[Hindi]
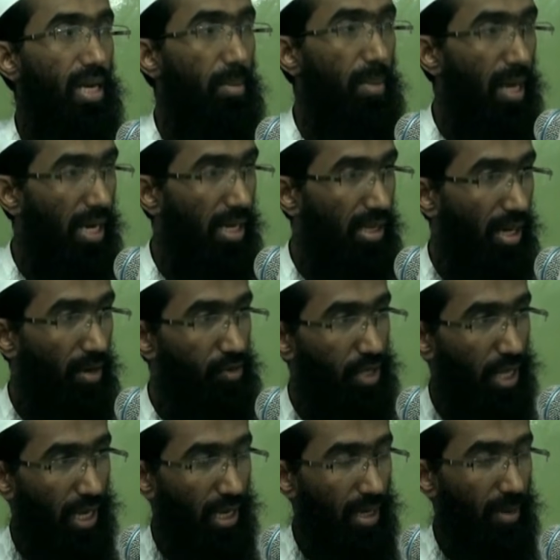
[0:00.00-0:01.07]
ये मेरी तरफ
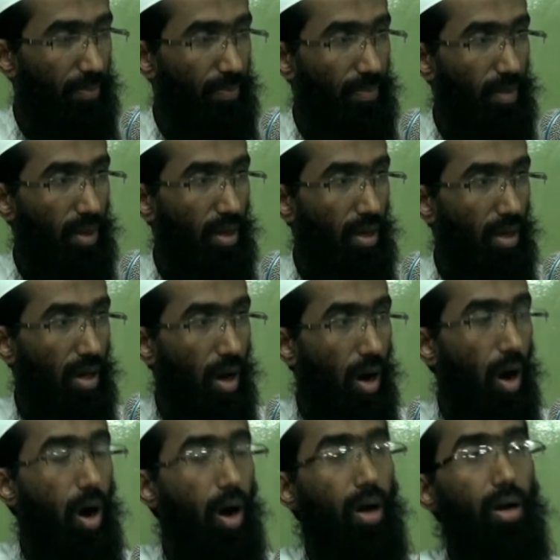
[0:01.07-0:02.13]
से
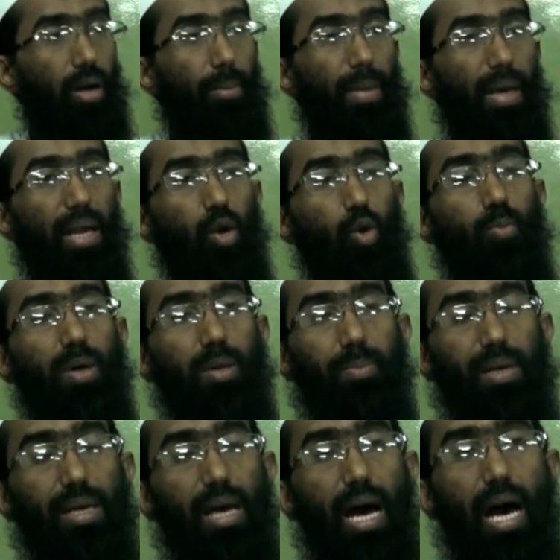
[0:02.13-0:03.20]
और मेरी उम्मत
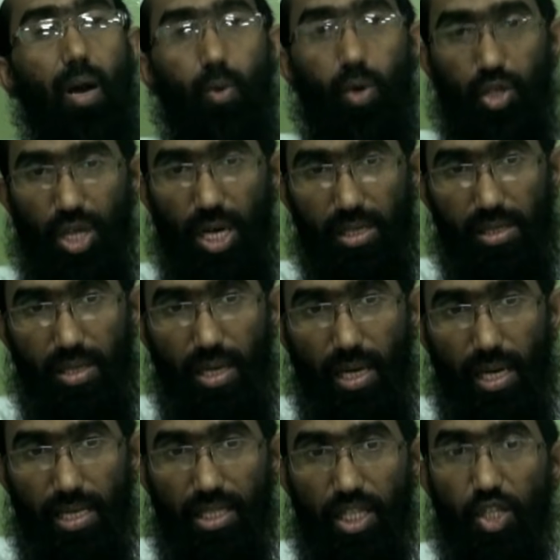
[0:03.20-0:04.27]
में हर वो शख्स
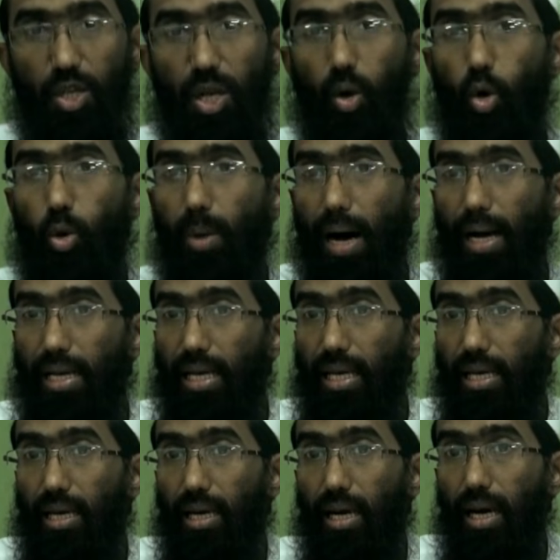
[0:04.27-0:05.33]
जिसने कुर्बानी
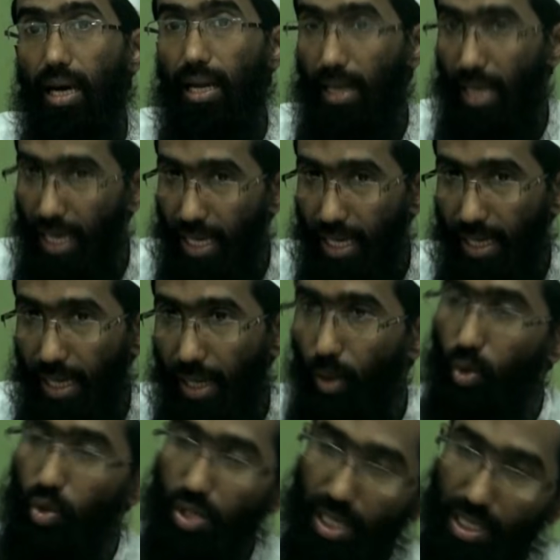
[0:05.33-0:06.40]
नहीं की
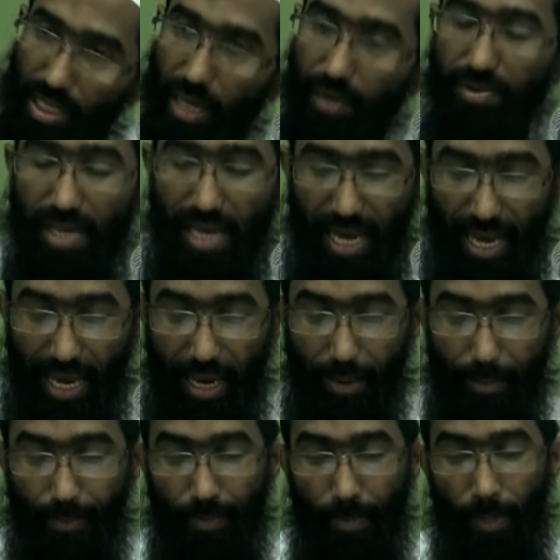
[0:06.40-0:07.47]
उसकी तरफ से है
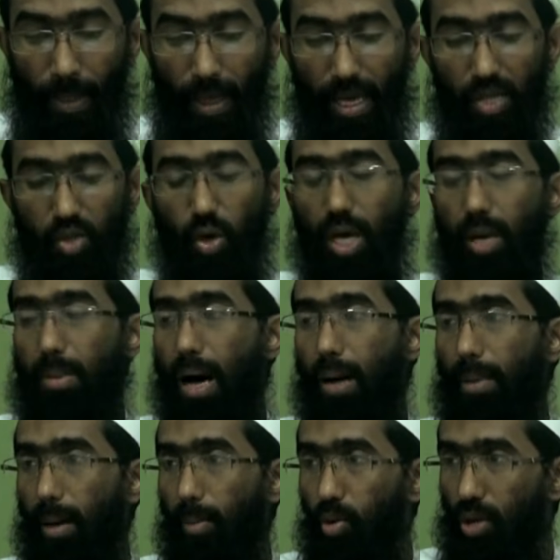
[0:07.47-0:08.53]
इसको
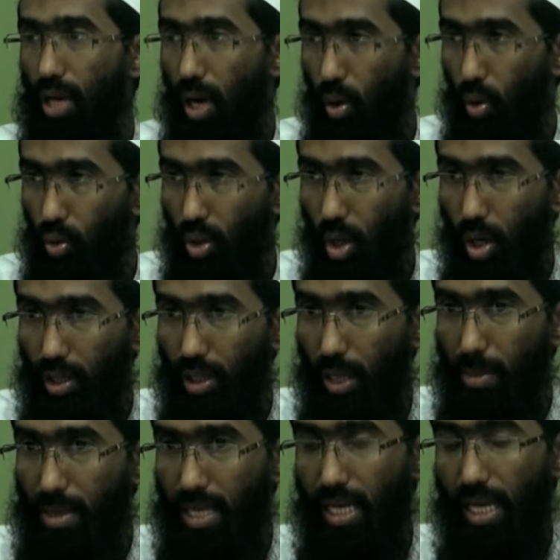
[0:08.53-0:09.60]
इमाम अबू दाऊद और
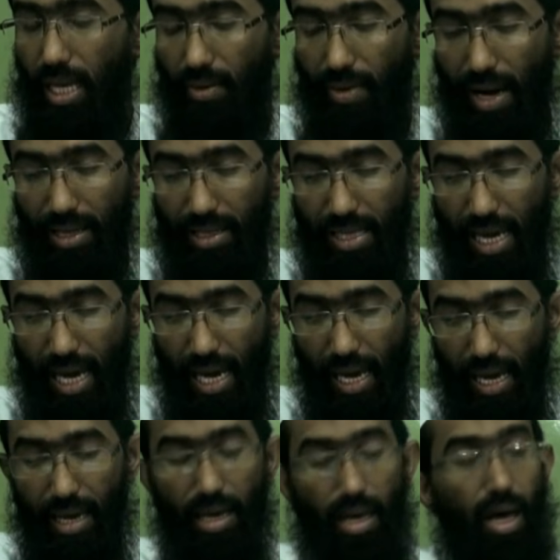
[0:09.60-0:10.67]
तिरमिदी ने रिवायत किया
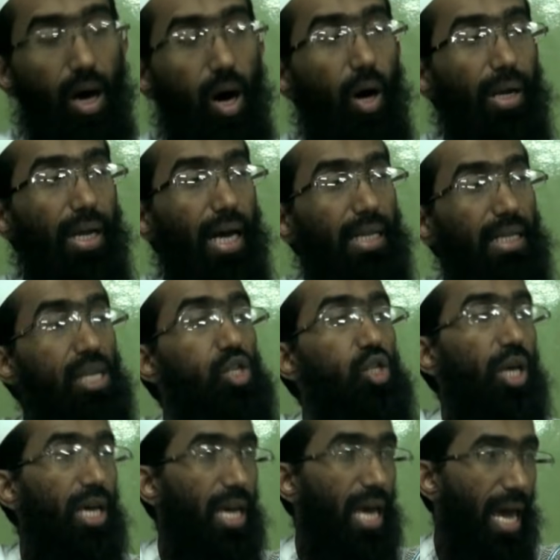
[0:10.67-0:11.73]
है और यह हदीस
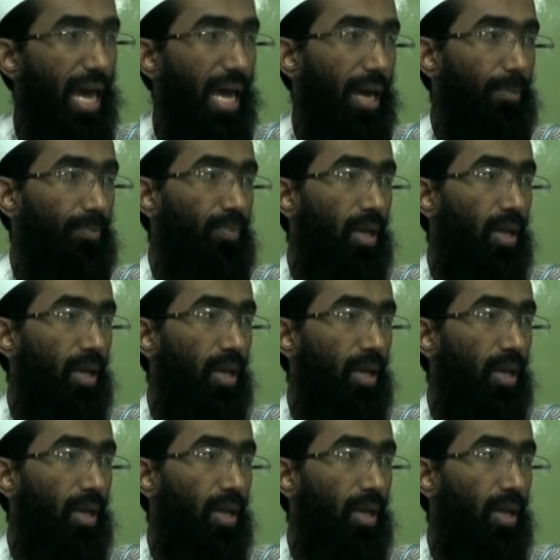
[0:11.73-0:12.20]
सही है